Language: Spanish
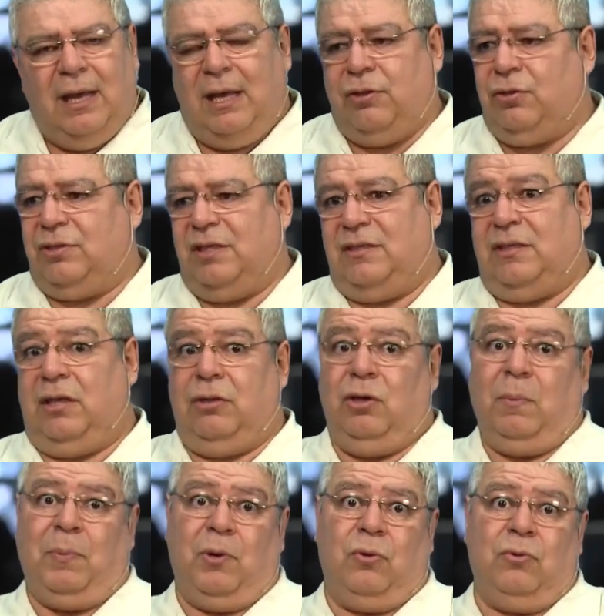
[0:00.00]
Entonces, si
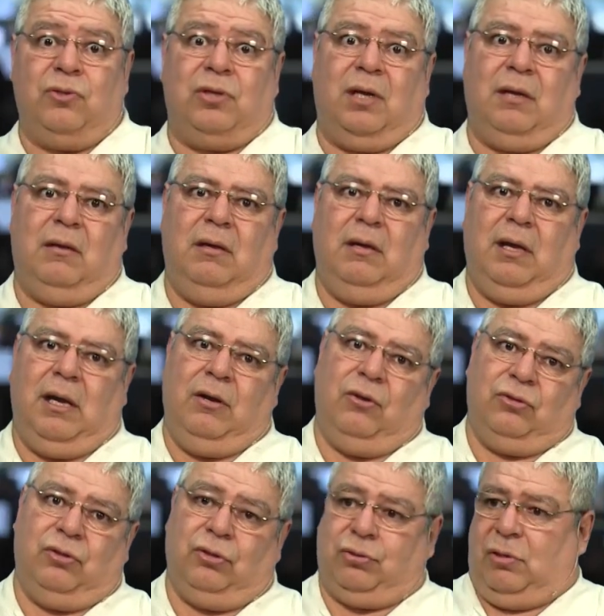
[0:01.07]
Dios produce en
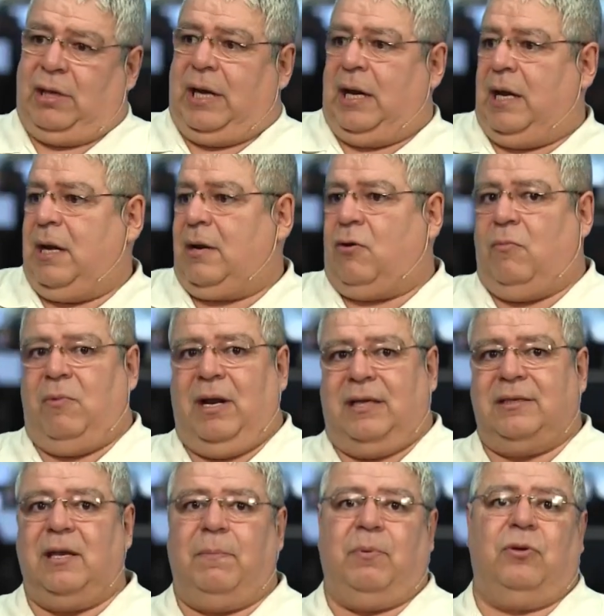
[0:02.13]
nosotros el querer como el
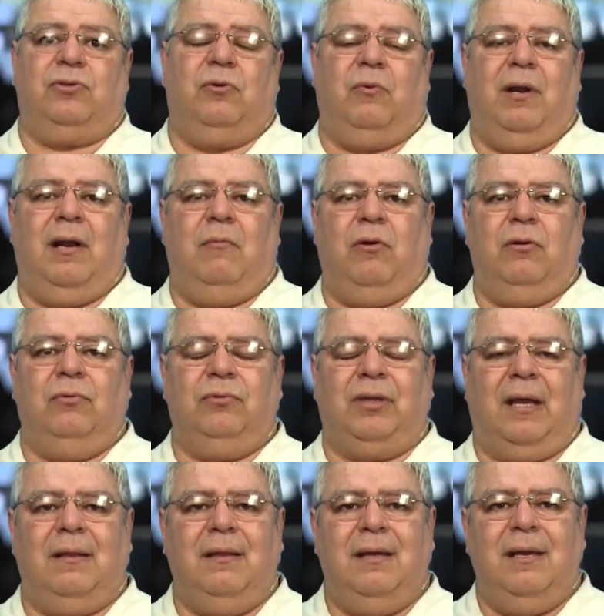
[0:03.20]
hacer por su buena
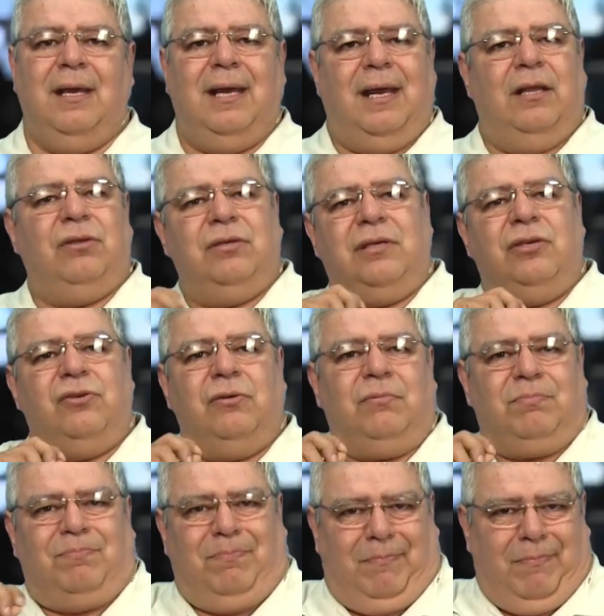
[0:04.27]
voluntad, entonces
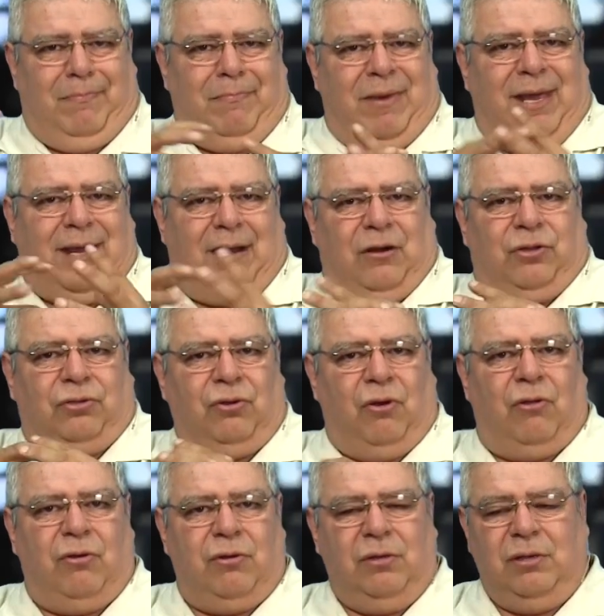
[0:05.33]
yo mezclo
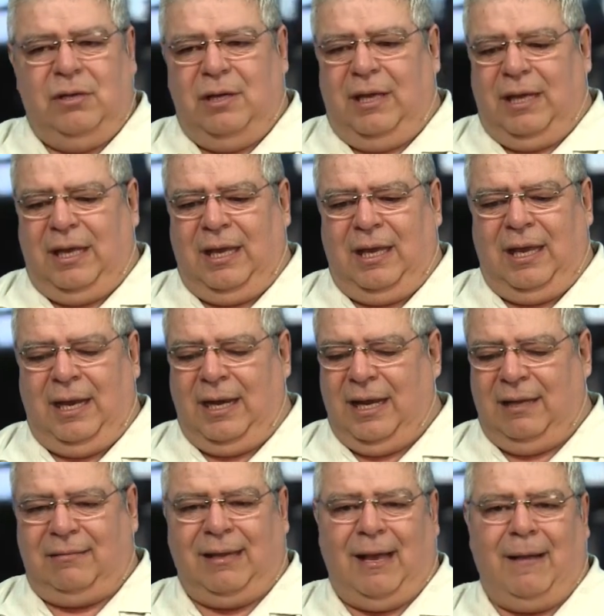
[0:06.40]
todo eh, en
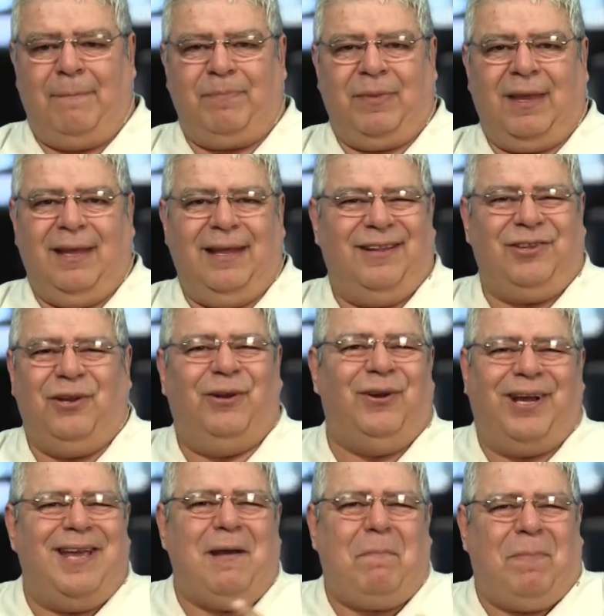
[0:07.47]
esta eh,
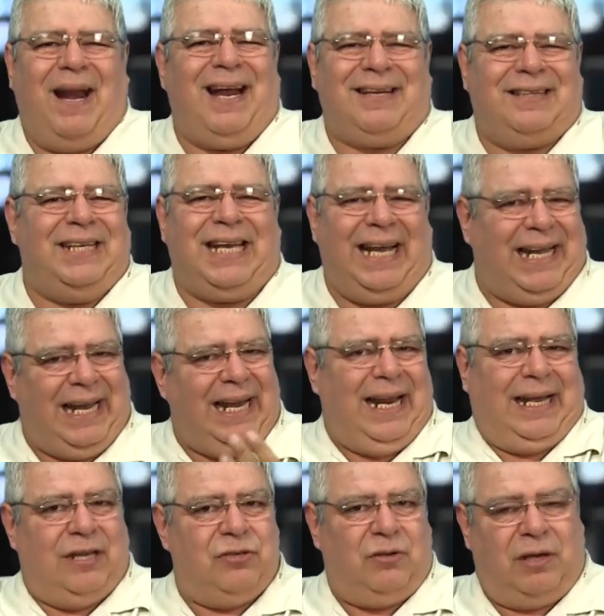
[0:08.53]
teología práctica que es
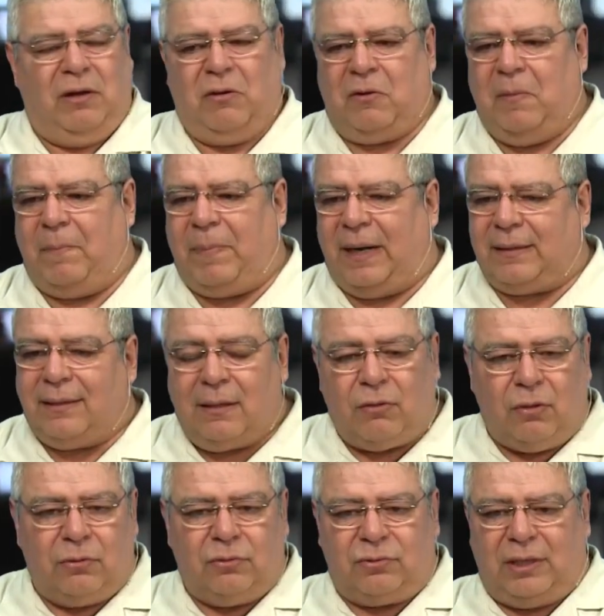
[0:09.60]
la que yo quiero compartir
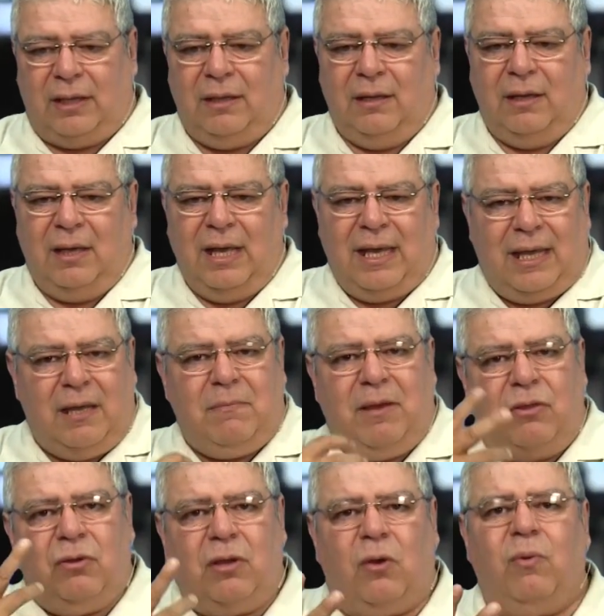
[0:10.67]
con usted y
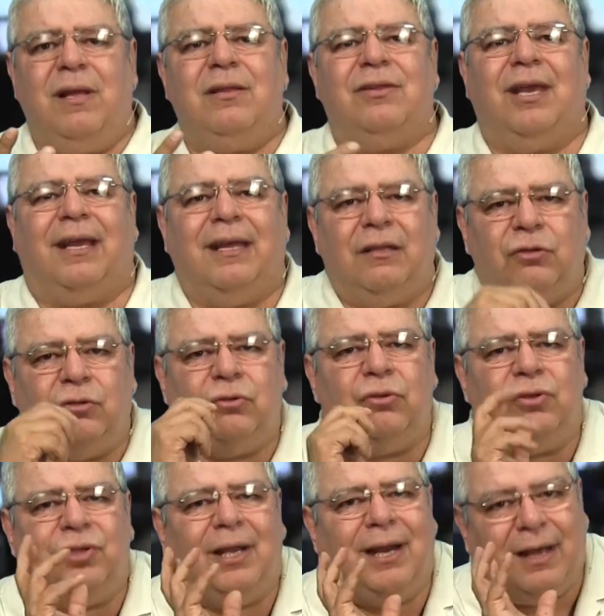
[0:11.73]
me doy cuenta que
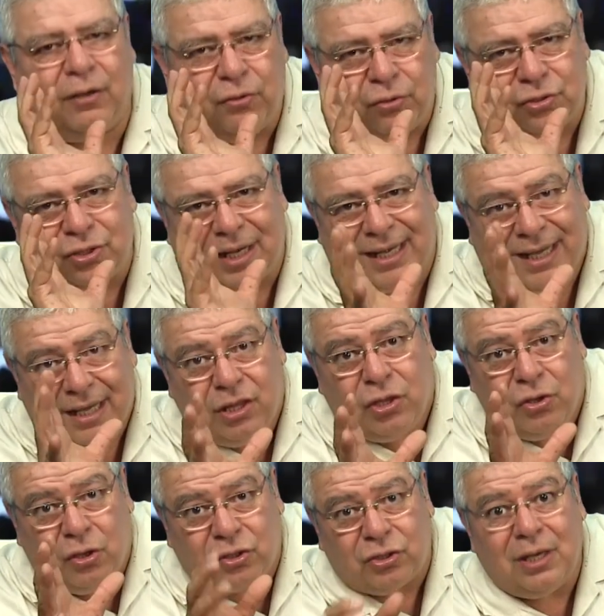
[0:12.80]
todas las cosas que
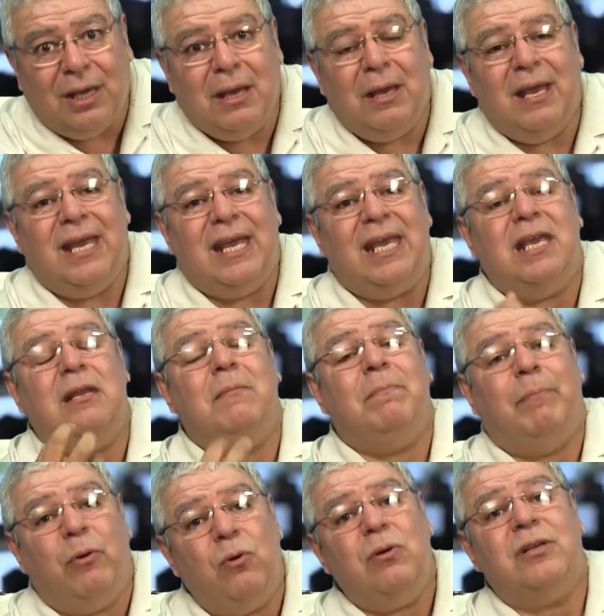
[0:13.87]
Dios
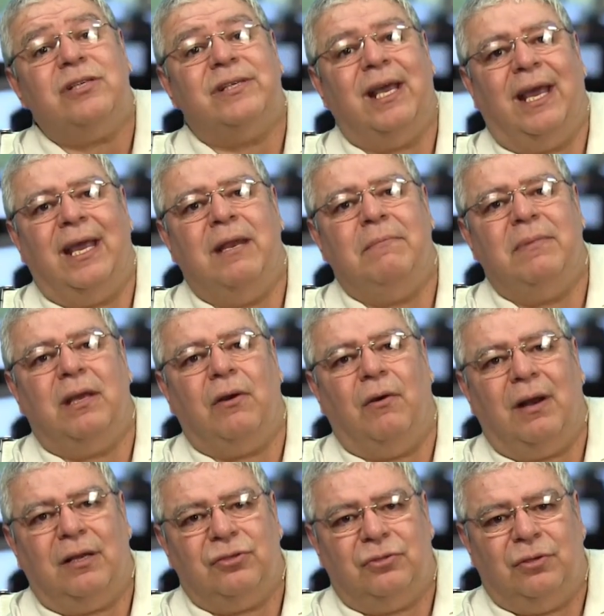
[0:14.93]
impulsa en mi
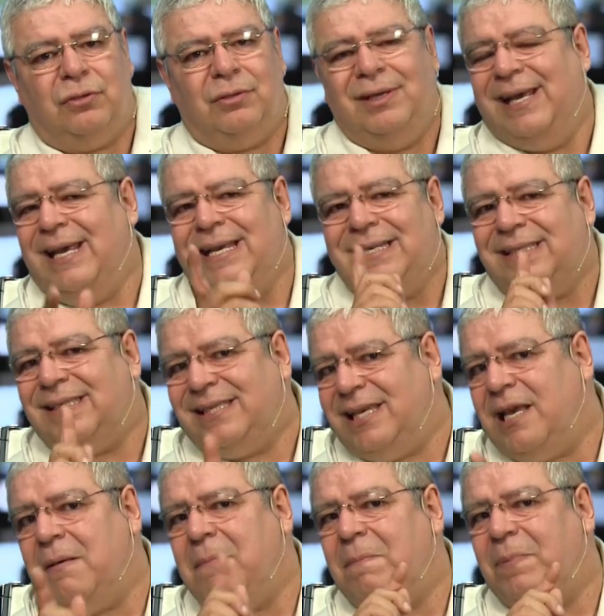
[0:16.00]
corazón,
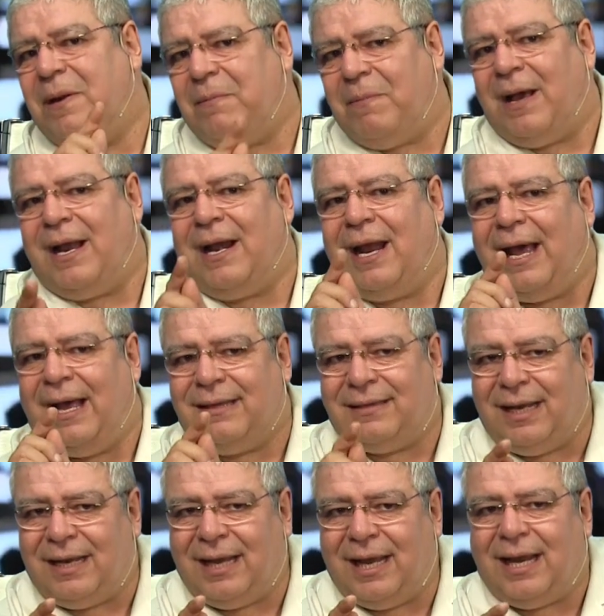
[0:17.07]
siempre van a
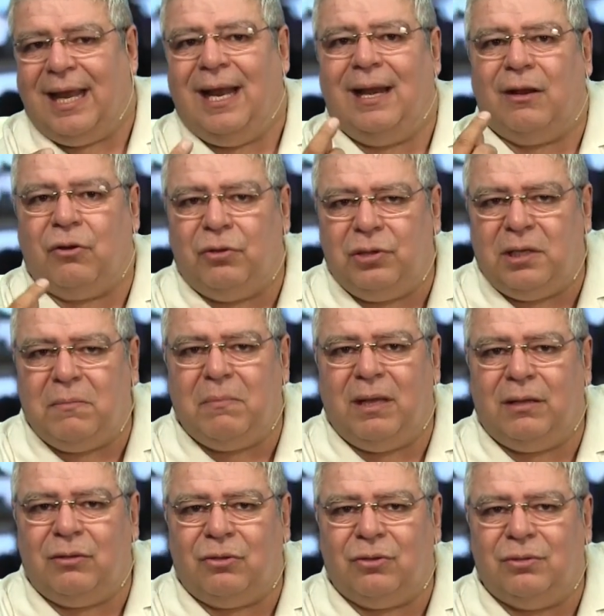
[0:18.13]
tener el
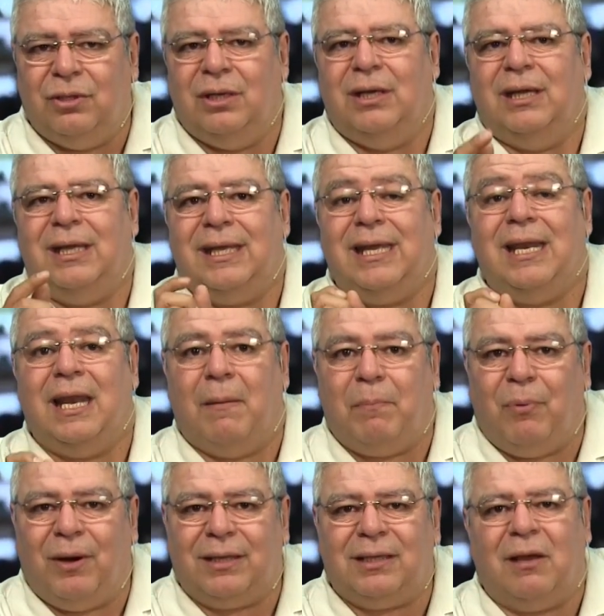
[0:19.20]
condimento y
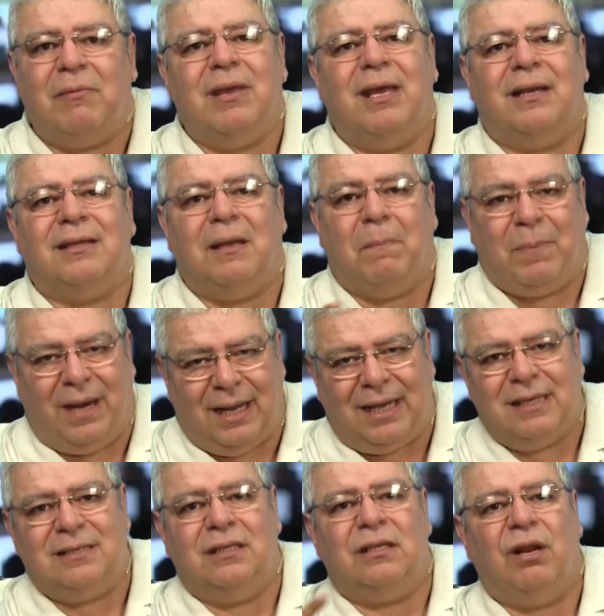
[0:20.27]
la puerta abierta para
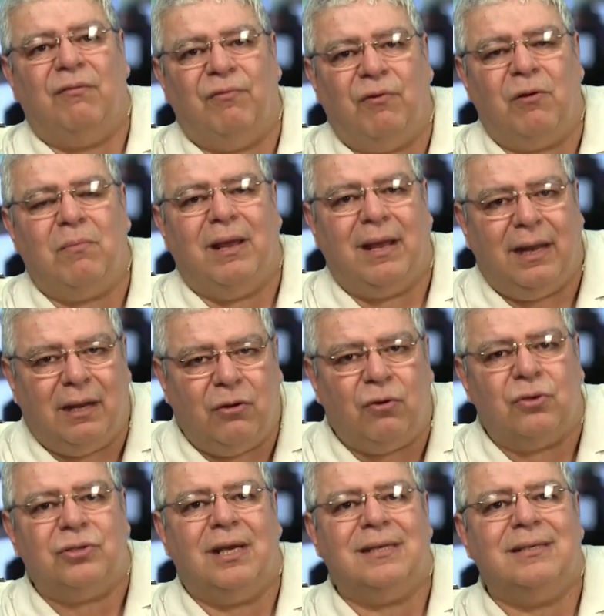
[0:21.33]
que se transformen en
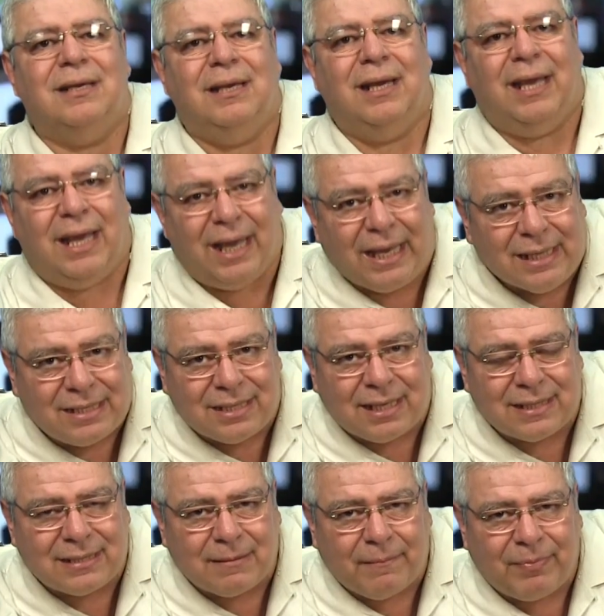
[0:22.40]
cosas
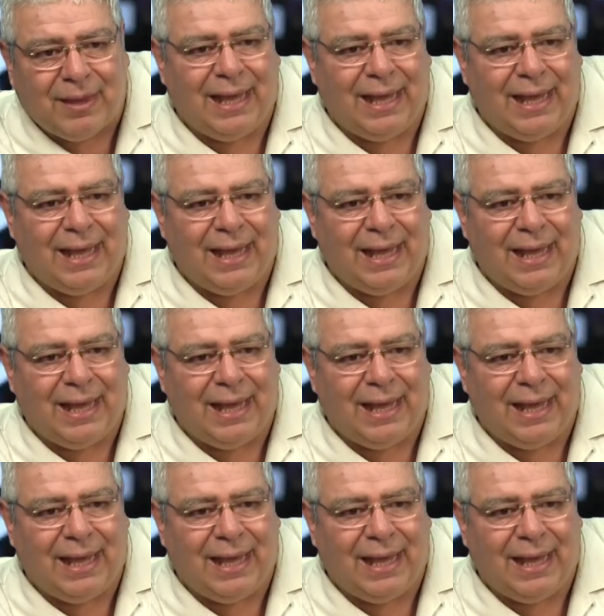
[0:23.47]
hechas.